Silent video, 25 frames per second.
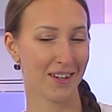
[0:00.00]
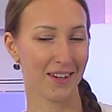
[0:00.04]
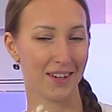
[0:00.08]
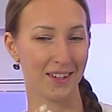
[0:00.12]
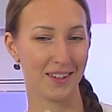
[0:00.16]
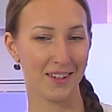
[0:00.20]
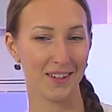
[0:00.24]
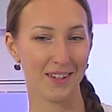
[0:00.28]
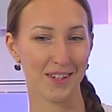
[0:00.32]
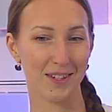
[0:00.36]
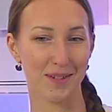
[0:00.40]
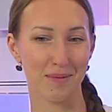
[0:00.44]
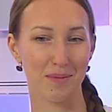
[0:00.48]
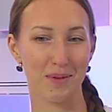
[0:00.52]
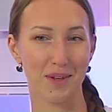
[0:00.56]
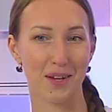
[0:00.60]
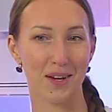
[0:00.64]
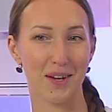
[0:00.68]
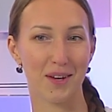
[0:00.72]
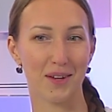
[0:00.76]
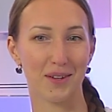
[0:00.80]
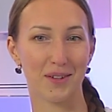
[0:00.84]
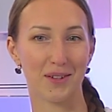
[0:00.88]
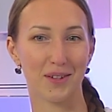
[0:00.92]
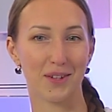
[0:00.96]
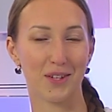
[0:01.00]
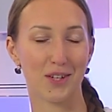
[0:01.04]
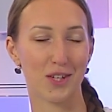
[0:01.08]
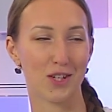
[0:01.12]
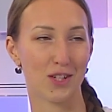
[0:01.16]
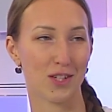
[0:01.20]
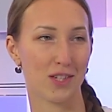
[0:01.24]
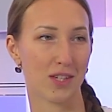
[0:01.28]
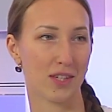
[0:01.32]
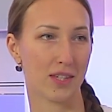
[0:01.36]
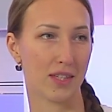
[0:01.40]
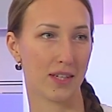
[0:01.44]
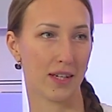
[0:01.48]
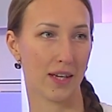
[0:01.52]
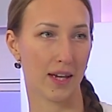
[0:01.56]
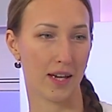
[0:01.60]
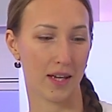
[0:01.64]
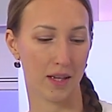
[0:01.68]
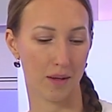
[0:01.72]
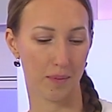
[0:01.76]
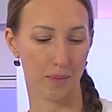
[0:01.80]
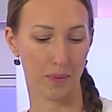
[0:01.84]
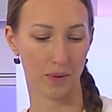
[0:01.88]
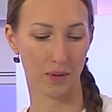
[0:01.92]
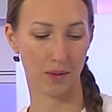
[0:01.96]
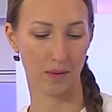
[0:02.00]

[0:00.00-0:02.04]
они изменяют наше состояние.